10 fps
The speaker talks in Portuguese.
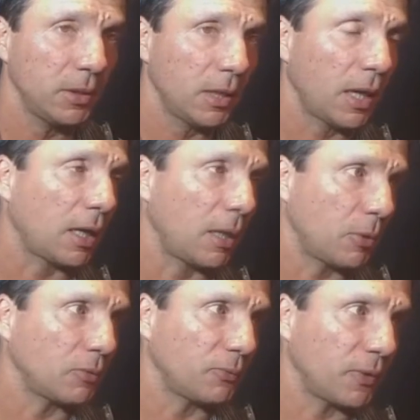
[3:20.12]

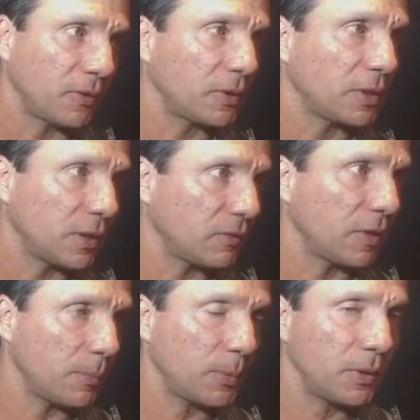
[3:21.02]
acabam fazendo a gente
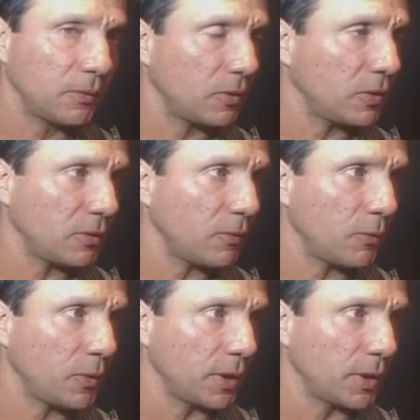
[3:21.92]
sempre se desenvolver,